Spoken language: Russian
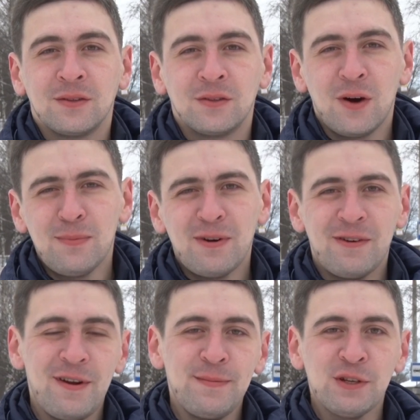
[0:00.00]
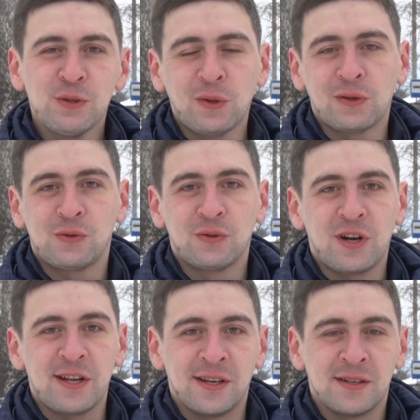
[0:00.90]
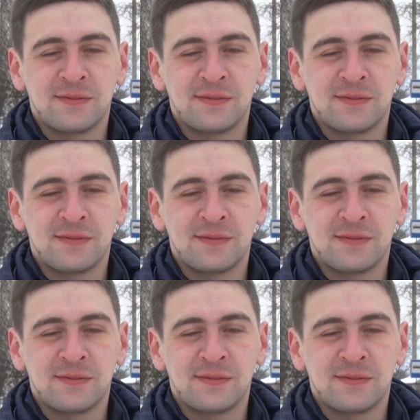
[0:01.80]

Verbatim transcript: Доброго времени суток, устюжане!